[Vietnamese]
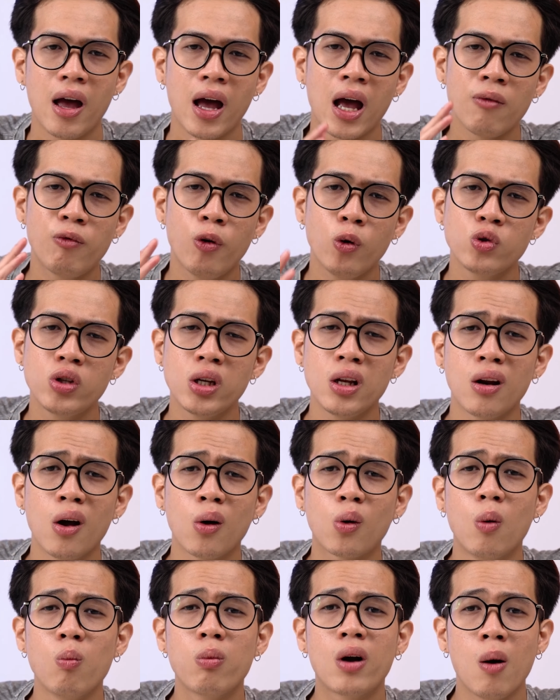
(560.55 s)
iPhone zin
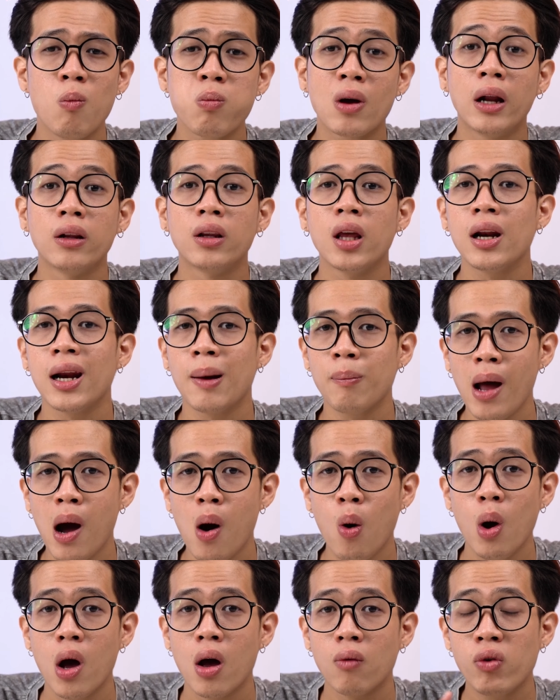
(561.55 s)
nó cũng không cần thiết lắm
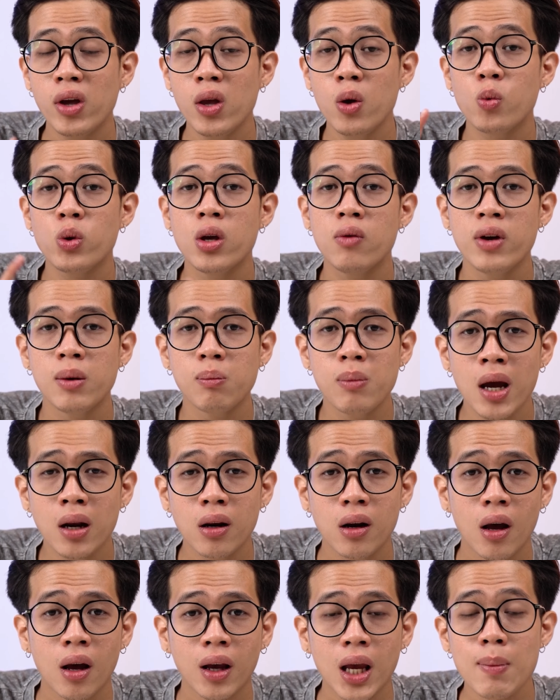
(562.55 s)
đâu ví dụ như viên
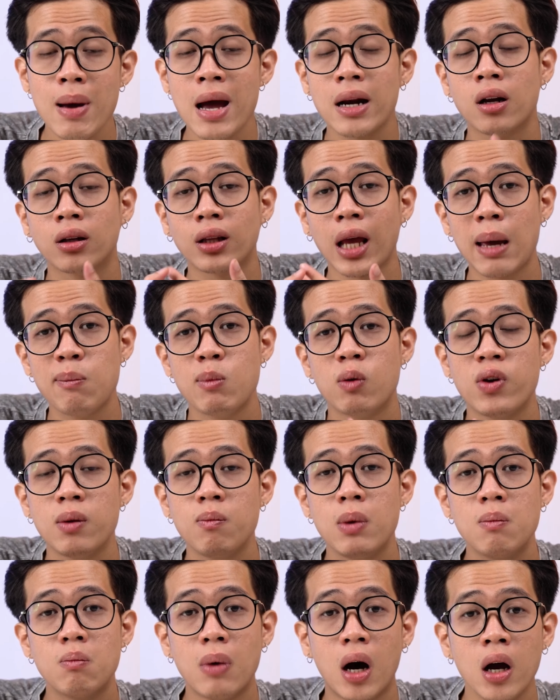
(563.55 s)
pin các bạn được thay một
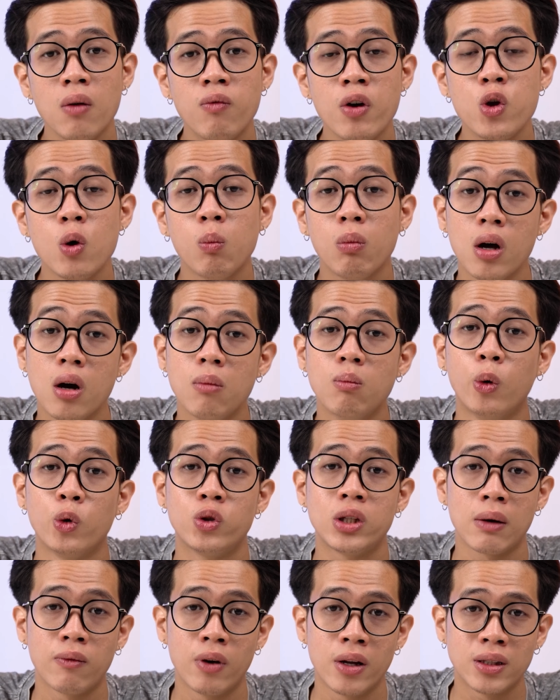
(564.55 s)
viên pin mới với dung lượng
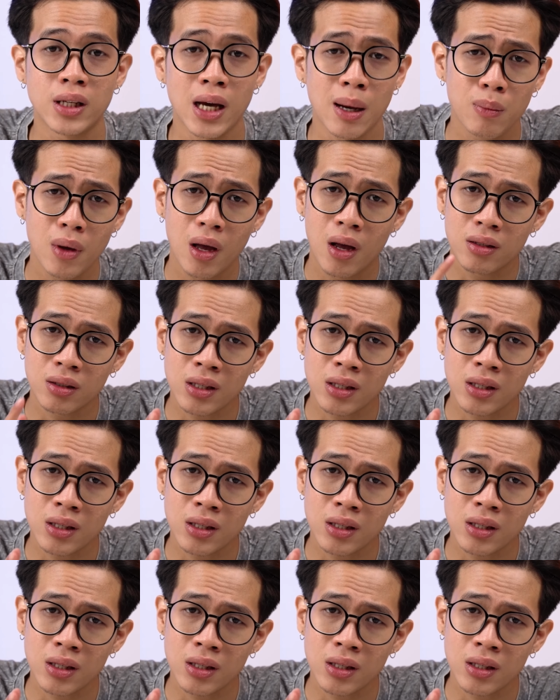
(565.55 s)
100%